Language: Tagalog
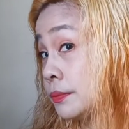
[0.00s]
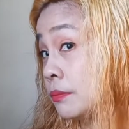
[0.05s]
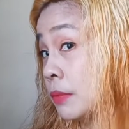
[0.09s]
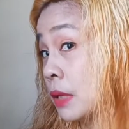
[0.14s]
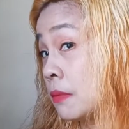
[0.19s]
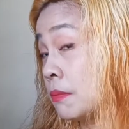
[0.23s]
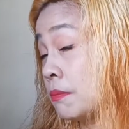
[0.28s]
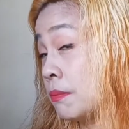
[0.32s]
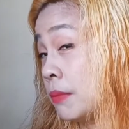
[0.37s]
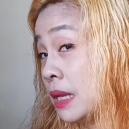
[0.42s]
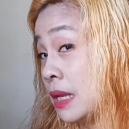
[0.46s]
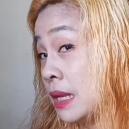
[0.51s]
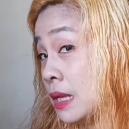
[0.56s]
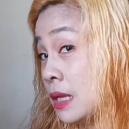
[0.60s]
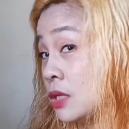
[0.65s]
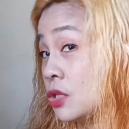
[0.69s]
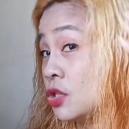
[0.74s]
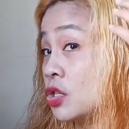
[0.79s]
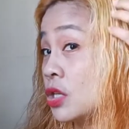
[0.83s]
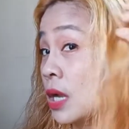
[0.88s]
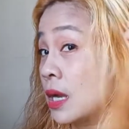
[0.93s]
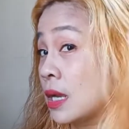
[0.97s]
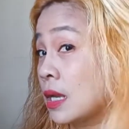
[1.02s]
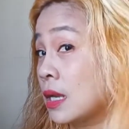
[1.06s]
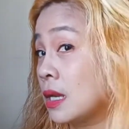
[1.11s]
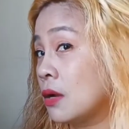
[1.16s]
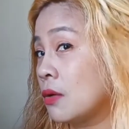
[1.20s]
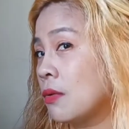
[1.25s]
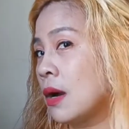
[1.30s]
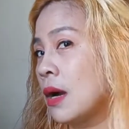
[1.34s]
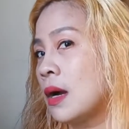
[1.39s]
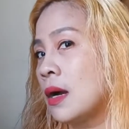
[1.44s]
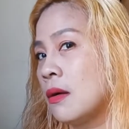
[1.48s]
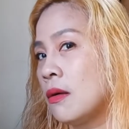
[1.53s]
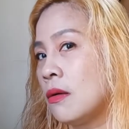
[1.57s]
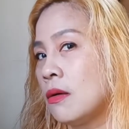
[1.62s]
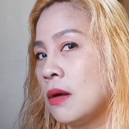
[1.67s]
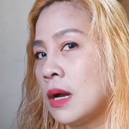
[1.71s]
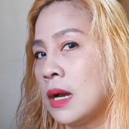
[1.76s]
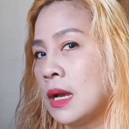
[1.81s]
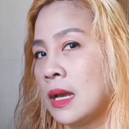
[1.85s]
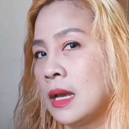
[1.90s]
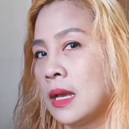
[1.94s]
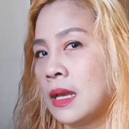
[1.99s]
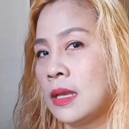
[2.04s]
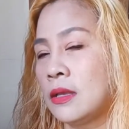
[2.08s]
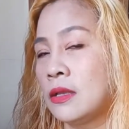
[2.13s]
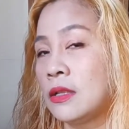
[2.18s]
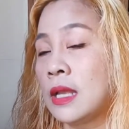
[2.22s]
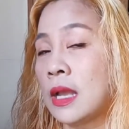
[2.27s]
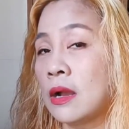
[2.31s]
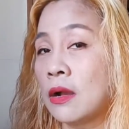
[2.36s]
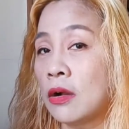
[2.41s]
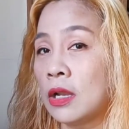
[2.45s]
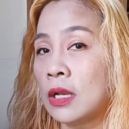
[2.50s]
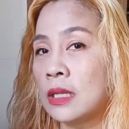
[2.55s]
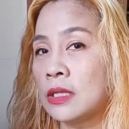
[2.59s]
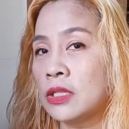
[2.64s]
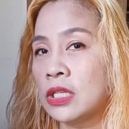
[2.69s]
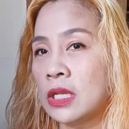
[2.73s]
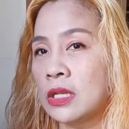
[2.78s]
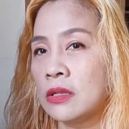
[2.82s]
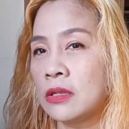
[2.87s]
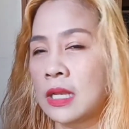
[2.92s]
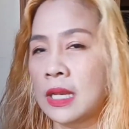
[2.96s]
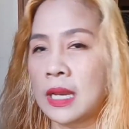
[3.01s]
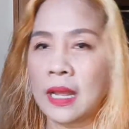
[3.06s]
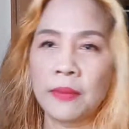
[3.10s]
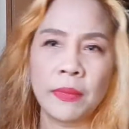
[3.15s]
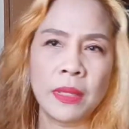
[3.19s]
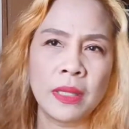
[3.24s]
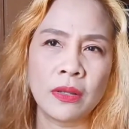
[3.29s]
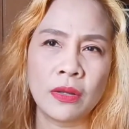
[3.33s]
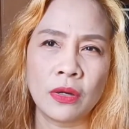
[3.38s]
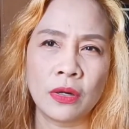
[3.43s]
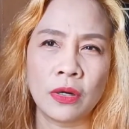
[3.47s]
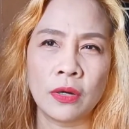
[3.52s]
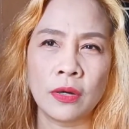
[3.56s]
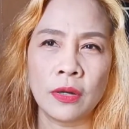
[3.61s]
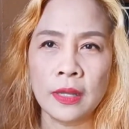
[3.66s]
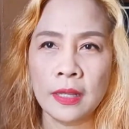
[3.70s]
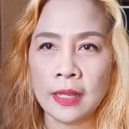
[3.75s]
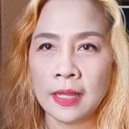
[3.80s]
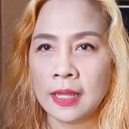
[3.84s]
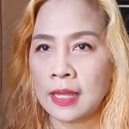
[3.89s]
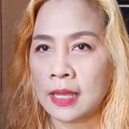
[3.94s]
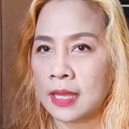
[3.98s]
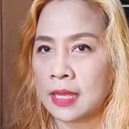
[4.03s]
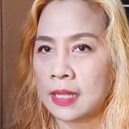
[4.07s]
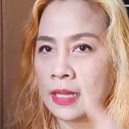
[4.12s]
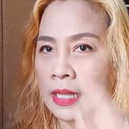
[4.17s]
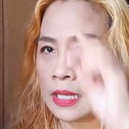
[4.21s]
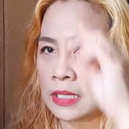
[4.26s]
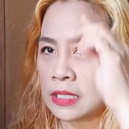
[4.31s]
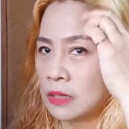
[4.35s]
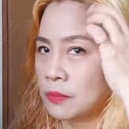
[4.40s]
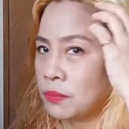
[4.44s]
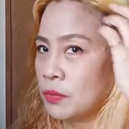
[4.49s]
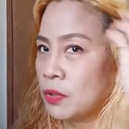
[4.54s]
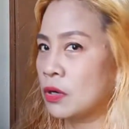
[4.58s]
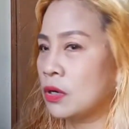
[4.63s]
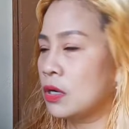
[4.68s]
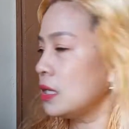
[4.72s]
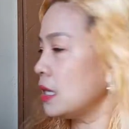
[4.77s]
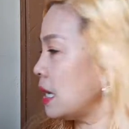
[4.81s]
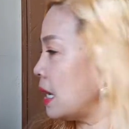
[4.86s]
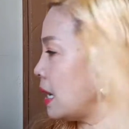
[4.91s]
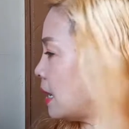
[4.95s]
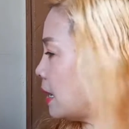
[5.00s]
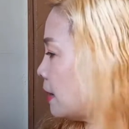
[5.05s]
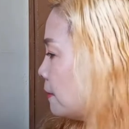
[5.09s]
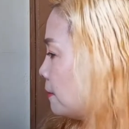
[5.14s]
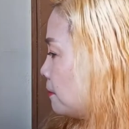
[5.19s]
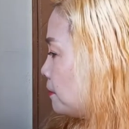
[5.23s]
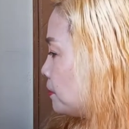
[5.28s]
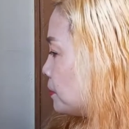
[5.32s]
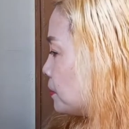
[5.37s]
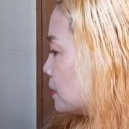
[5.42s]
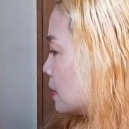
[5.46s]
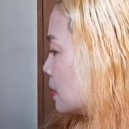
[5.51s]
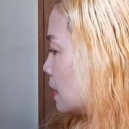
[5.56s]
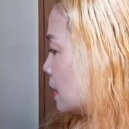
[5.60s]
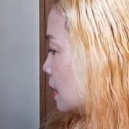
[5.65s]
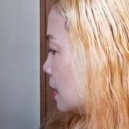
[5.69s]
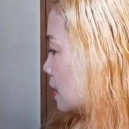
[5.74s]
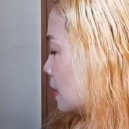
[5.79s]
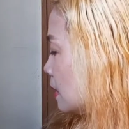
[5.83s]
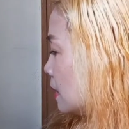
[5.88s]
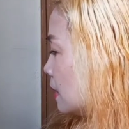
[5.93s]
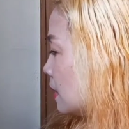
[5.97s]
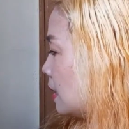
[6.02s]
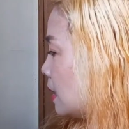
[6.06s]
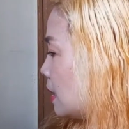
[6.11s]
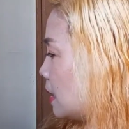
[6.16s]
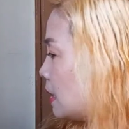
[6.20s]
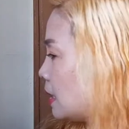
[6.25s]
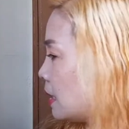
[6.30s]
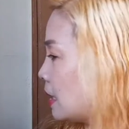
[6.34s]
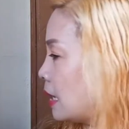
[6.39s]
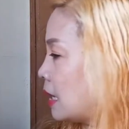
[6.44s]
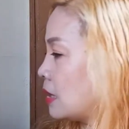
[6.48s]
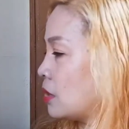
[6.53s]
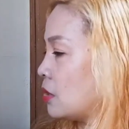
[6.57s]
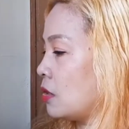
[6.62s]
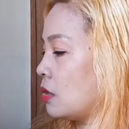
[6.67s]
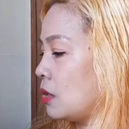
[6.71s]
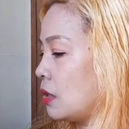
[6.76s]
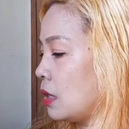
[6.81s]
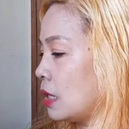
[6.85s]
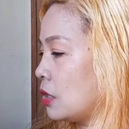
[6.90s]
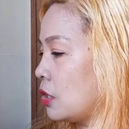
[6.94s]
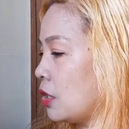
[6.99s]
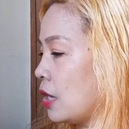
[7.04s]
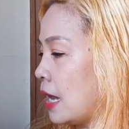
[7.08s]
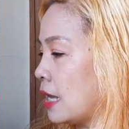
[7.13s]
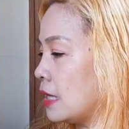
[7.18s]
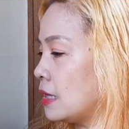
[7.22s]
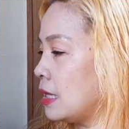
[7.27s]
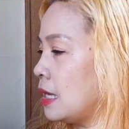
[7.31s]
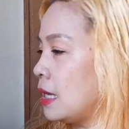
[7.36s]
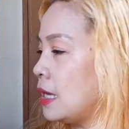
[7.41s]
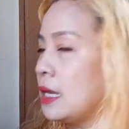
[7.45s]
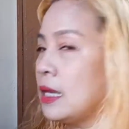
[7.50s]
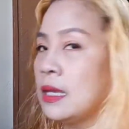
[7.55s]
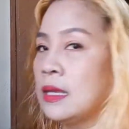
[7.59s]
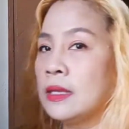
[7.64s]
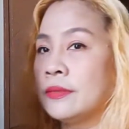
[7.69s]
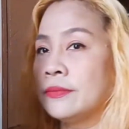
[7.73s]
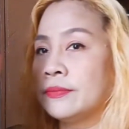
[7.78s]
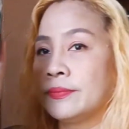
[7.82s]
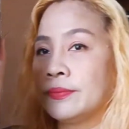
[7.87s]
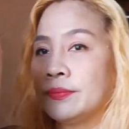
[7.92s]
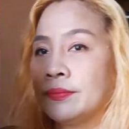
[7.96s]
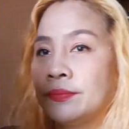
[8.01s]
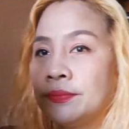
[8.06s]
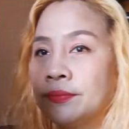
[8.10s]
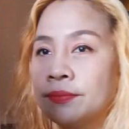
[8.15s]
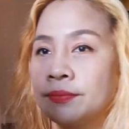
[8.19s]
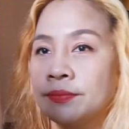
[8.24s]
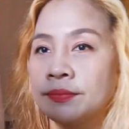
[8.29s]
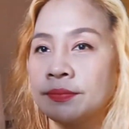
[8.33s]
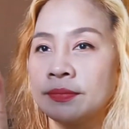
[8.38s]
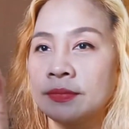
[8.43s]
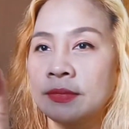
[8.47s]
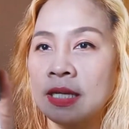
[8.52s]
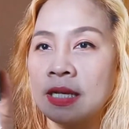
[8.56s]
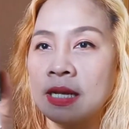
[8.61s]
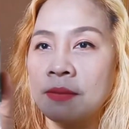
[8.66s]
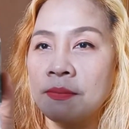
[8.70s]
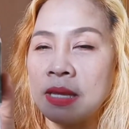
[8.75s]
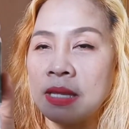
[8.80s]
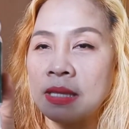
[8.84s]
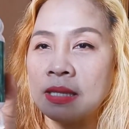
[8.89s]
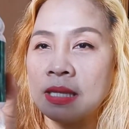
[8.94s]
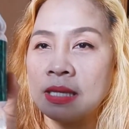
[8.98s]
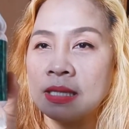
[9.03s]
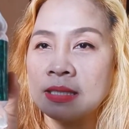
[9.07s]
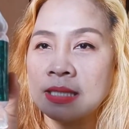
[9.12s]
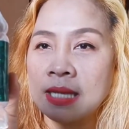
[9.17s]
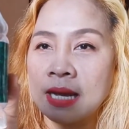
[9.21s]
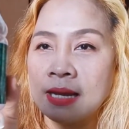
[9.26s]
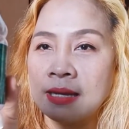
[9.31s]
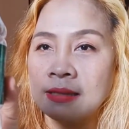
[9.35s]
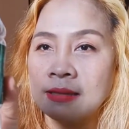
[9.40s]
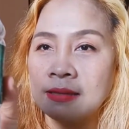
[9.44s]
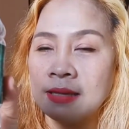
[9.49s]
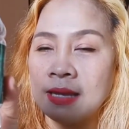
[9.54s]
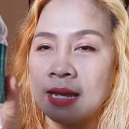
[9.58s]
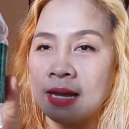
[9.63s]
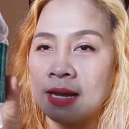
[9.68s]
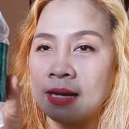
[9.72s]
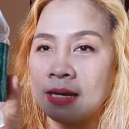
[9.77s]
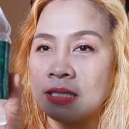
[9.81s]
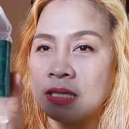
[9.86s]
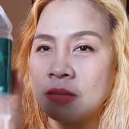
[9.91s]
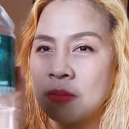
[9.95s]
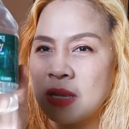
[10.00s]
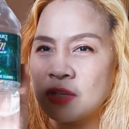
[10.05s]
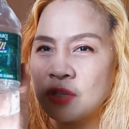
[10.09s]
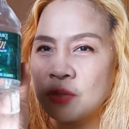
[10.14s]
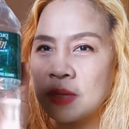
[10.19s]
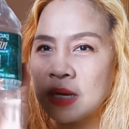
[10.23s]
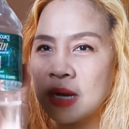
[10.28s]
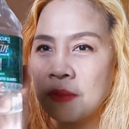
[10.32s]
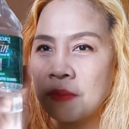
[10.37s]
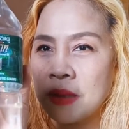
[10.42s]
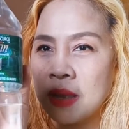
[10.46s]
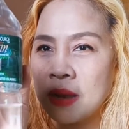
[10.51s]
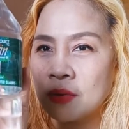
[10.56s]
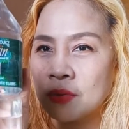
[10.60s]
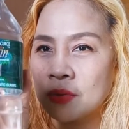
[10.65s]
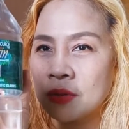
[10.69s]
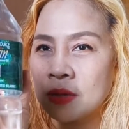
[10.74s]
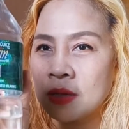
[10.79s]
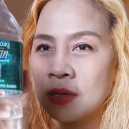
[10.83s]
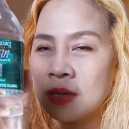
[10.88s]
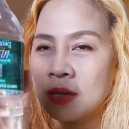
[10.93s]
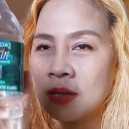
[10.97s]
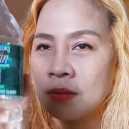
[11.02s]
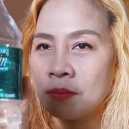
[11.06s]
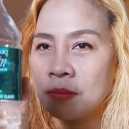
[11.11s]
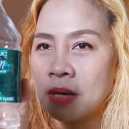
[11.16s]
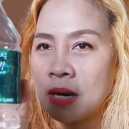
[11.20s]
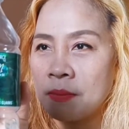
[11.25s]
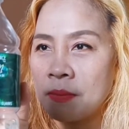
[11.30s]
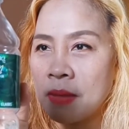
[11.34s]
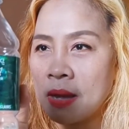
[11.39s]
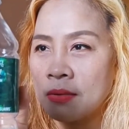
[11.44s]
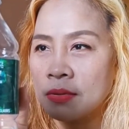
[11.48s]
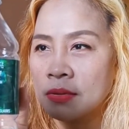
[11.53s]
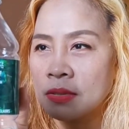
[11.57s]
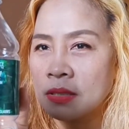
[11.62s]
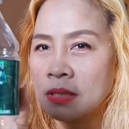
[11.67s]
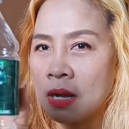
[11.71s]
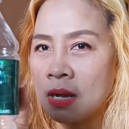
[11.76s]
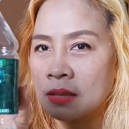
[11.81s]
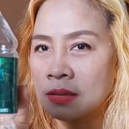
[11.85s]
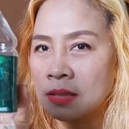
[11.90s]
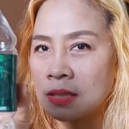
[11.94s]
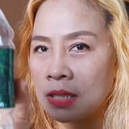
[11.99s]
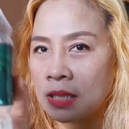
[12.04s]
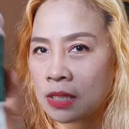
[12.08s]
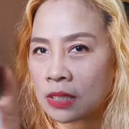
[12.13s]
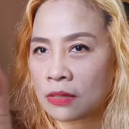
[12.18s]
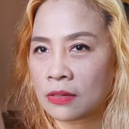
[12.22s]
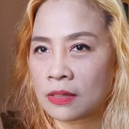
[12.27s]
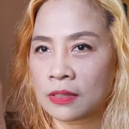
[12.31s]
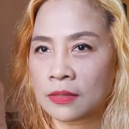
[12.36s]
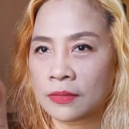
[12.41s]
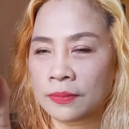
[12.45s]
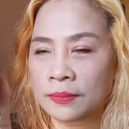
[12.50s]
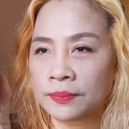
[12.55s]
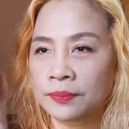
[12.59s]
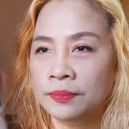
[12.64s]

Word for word: pang bleach, ang ginawa ko ay, yun nga, collagen yung ginamit ko. And naisip ko na, ito, ito yung ating gagamitin sa kanya. Kasi medyo marami akong, marami akong stocks nito.